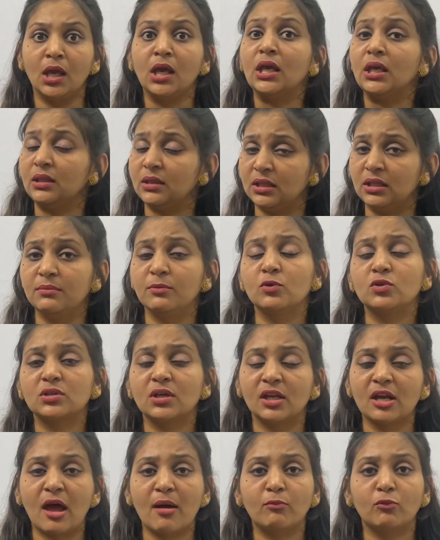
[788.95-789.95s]
हिंदी में उसका
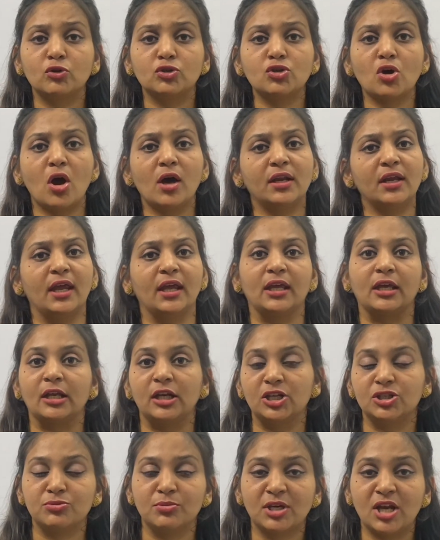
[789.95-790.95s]
नाम कुछ और है
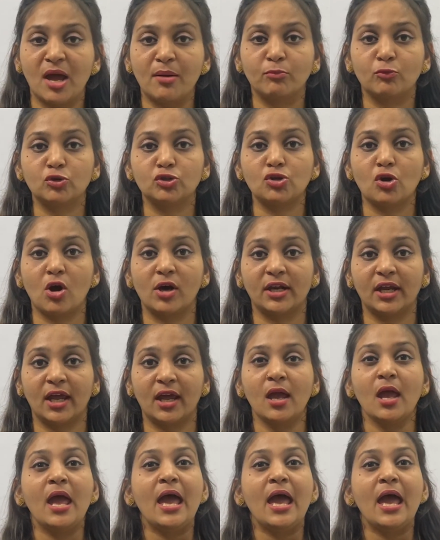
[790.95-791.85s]
इंग्लिश में नाम कुछ और है